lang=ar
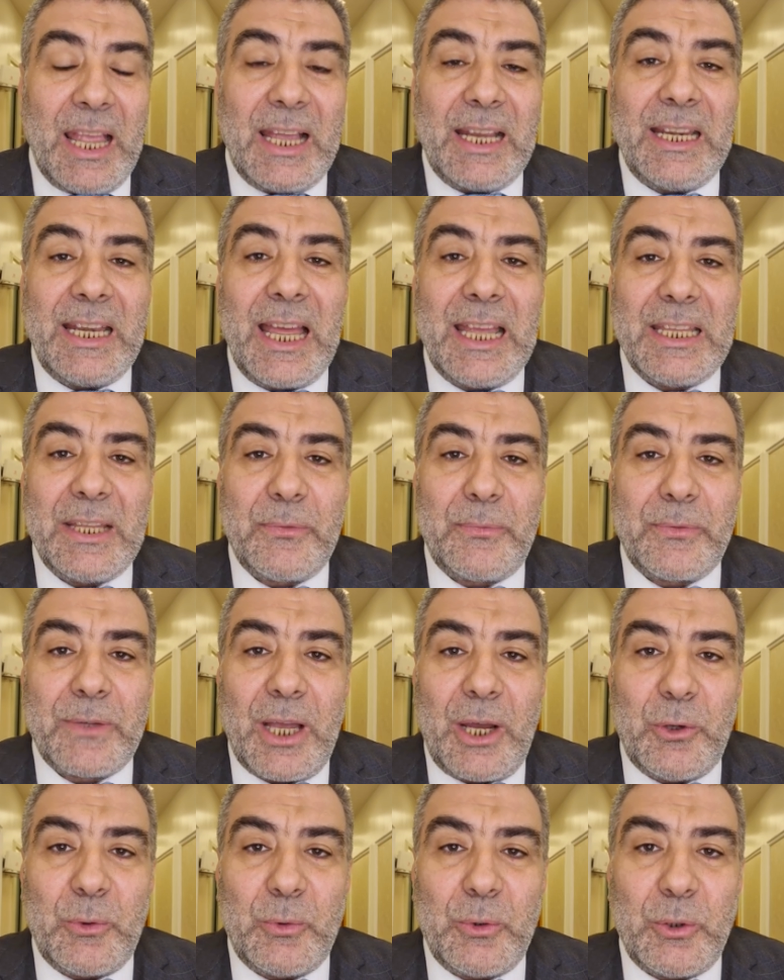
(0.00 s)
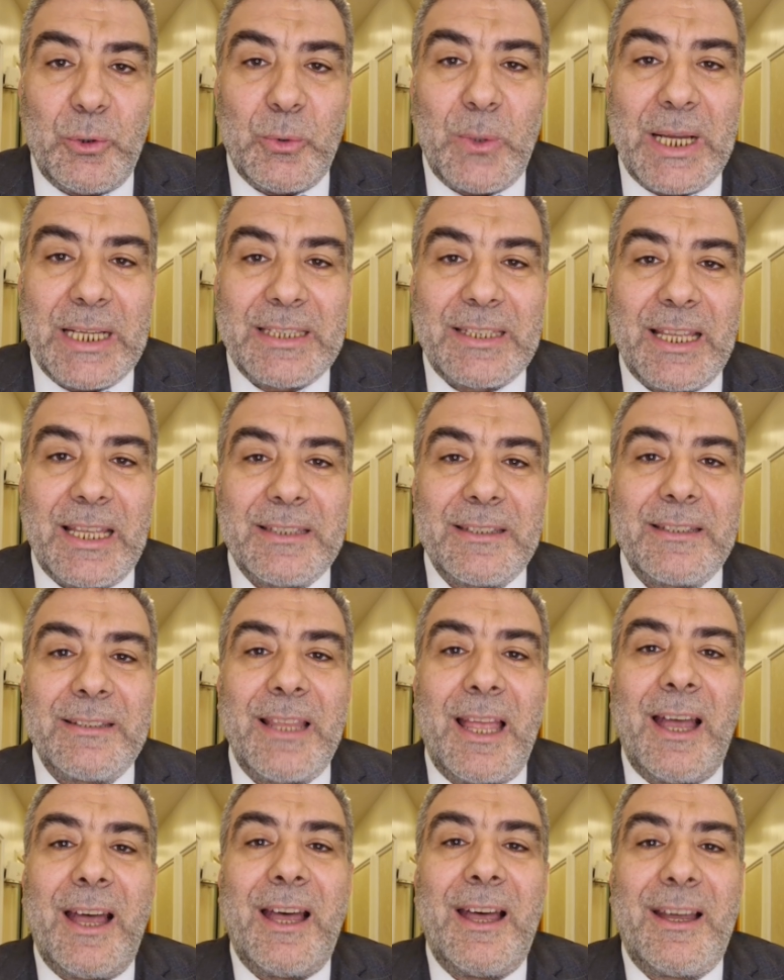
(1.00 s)
لا يفقهون لغة
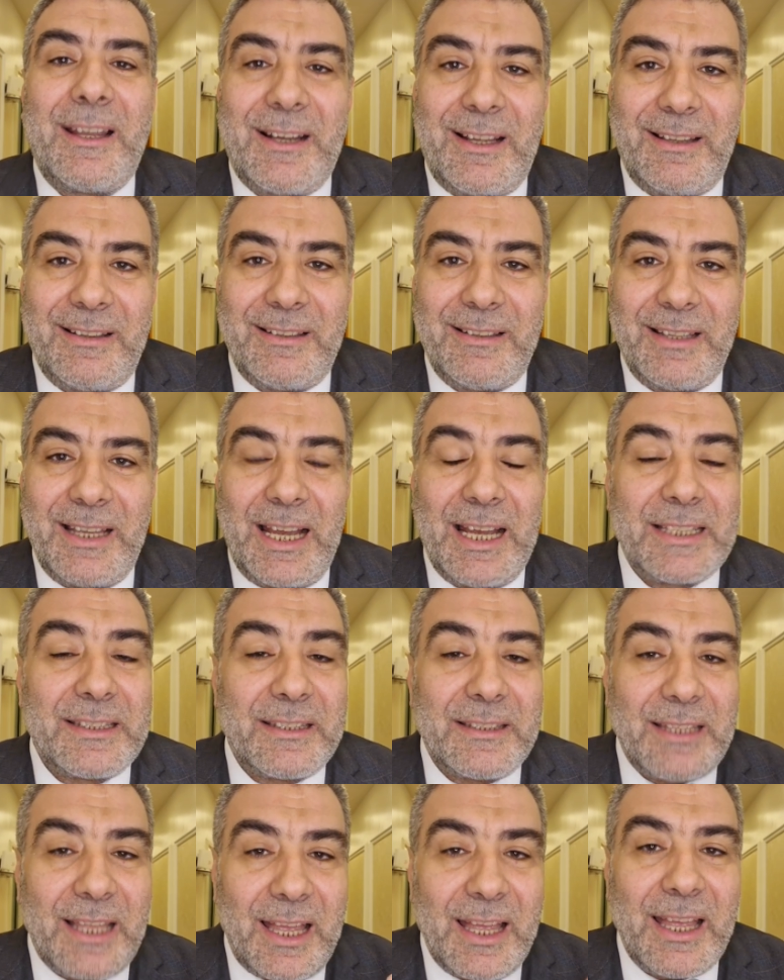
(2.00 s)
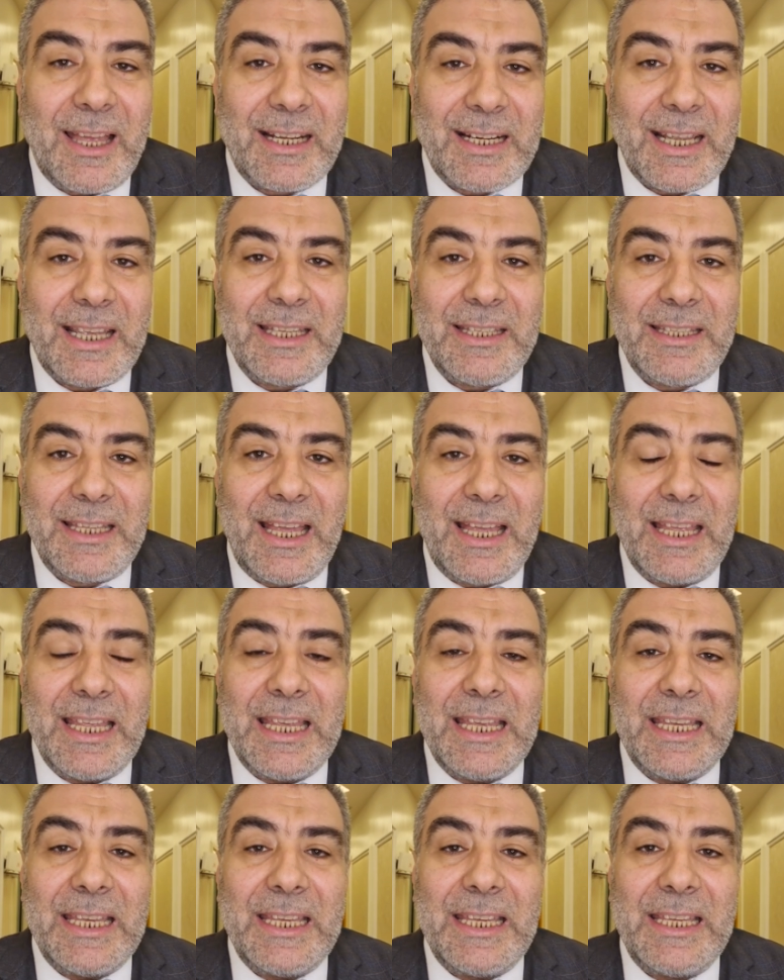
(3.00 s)
الطهارة الطهارة هي
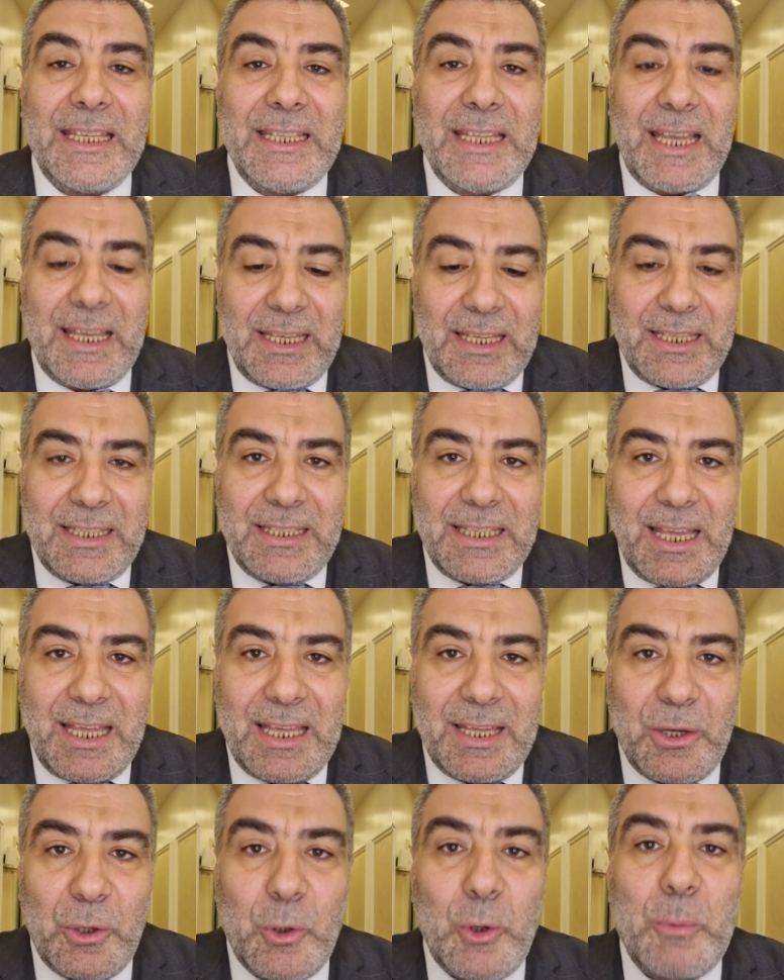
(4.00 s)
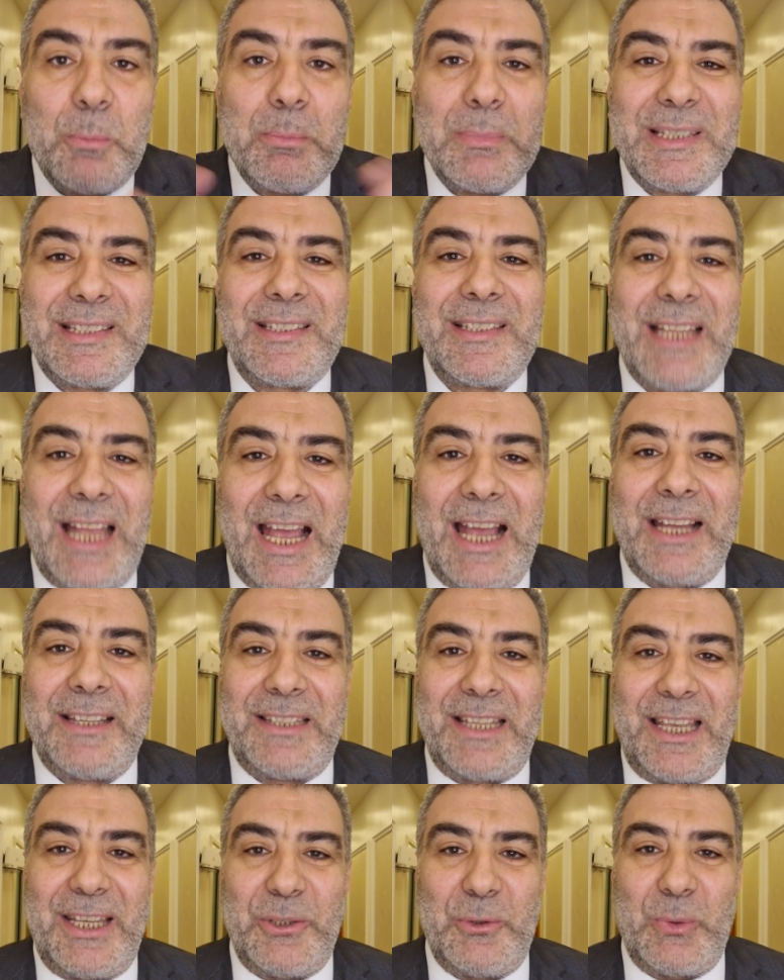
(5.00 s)
هي هي أم
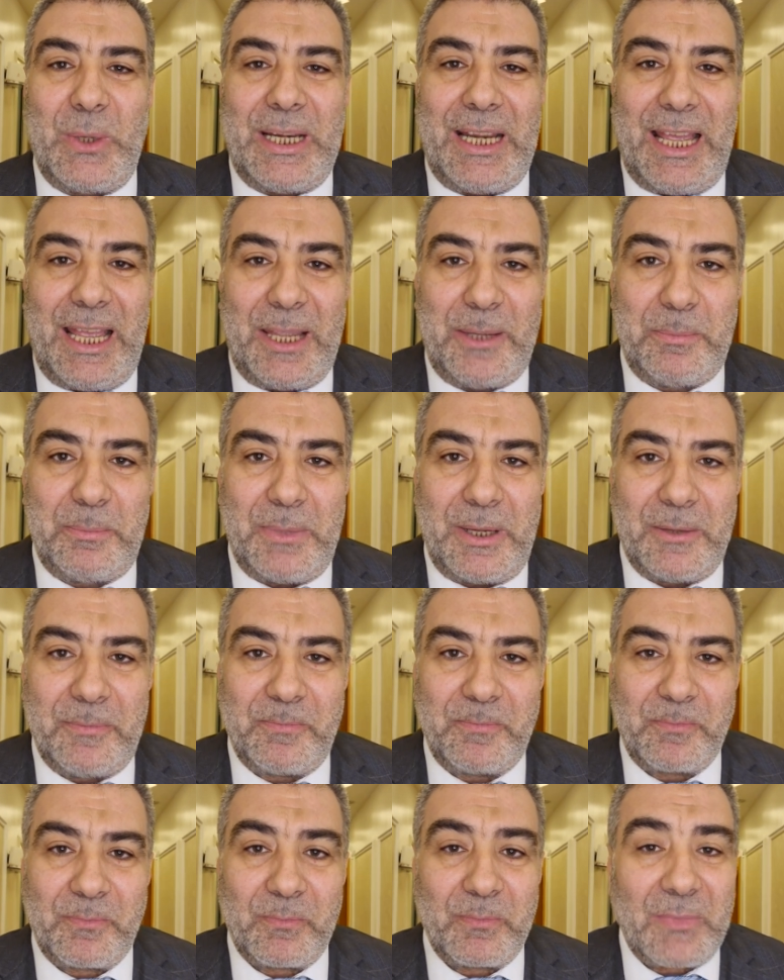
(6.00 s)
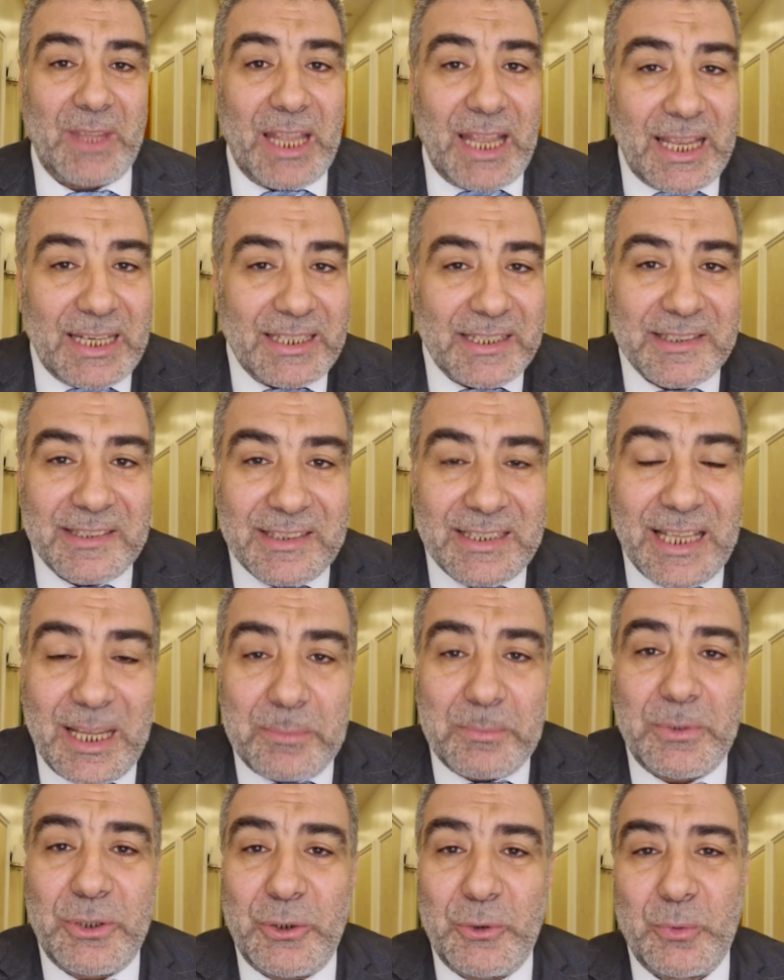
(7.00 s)
السعادة أيها الأحبة
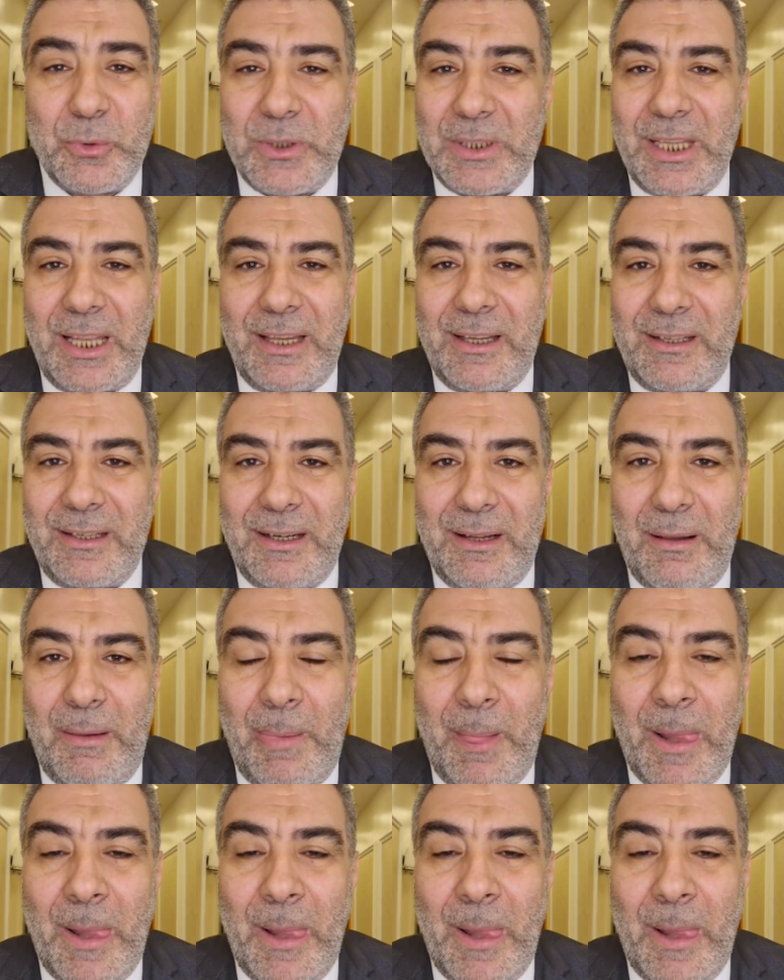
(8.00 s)
الإسلام دين الطهارة